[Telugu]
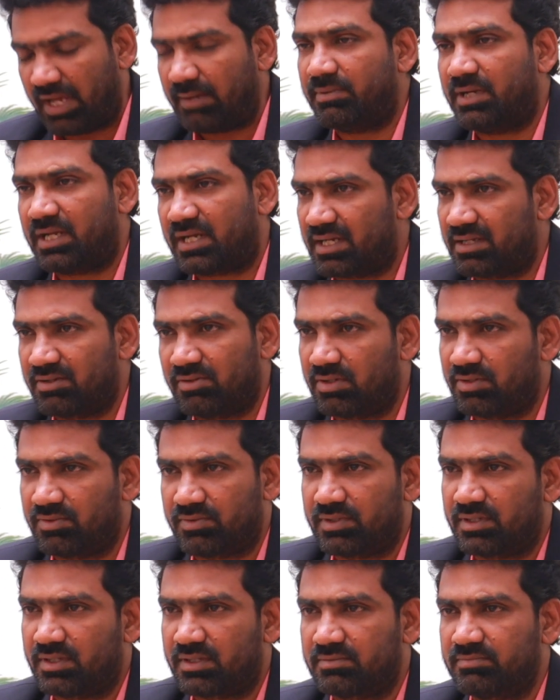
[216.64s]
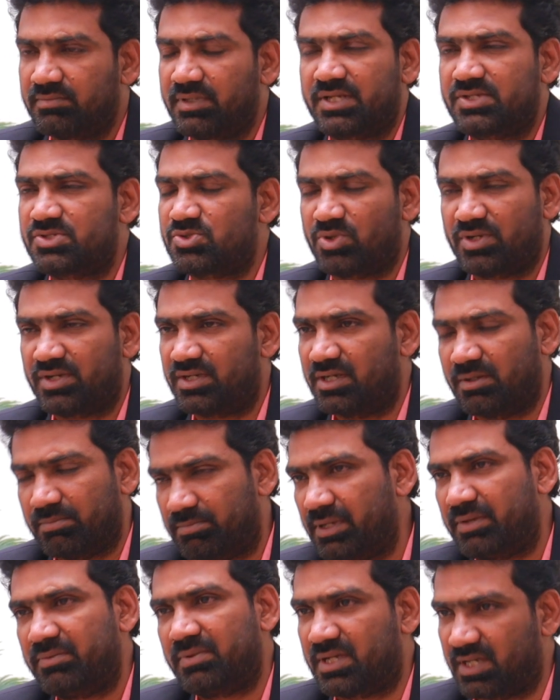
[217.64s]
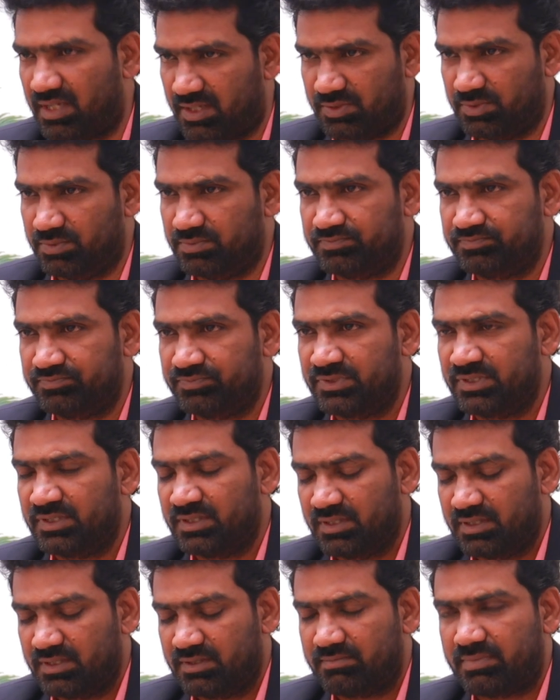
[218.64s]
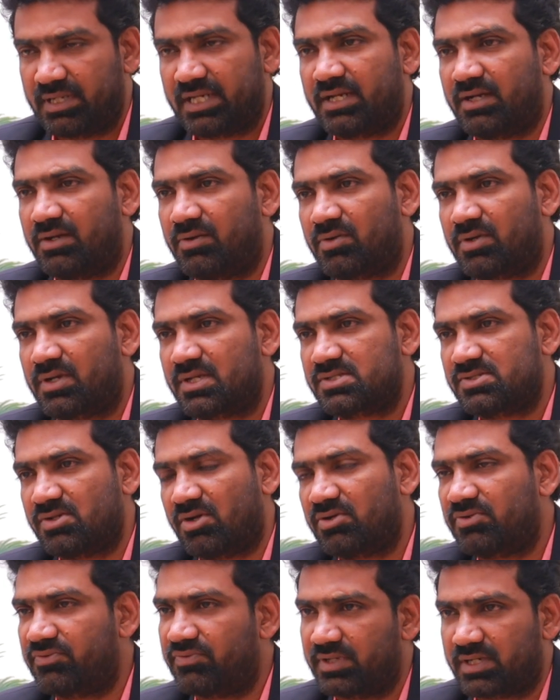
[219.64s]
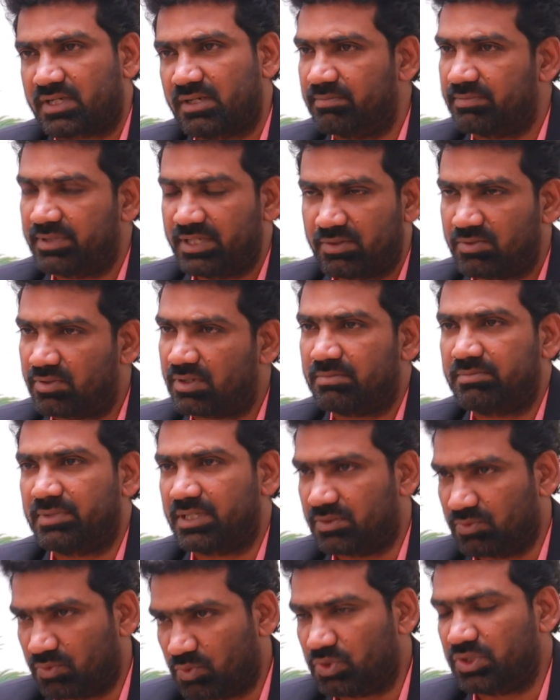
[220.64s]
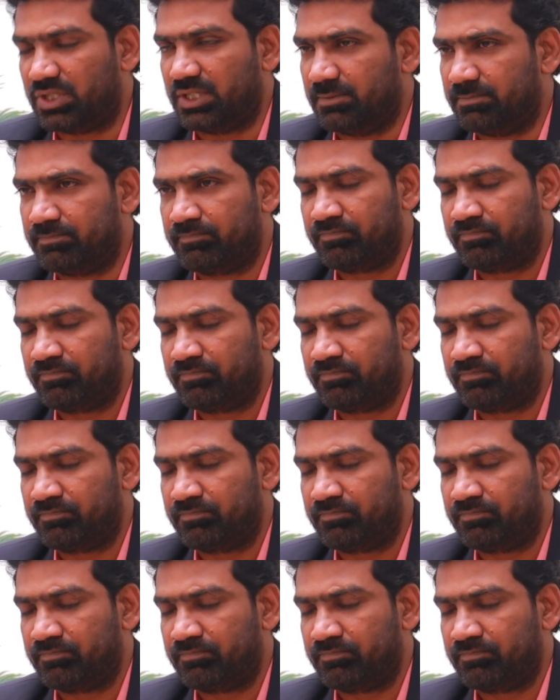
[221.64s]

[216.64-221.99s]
వ్యాపార రంగంలో ఉన్నారు మీరు చూడండి ఏమి కాదు పైగా ఒక సాఫ్ట్వేర్ కంపెనీ కూడా మీకు ఉంది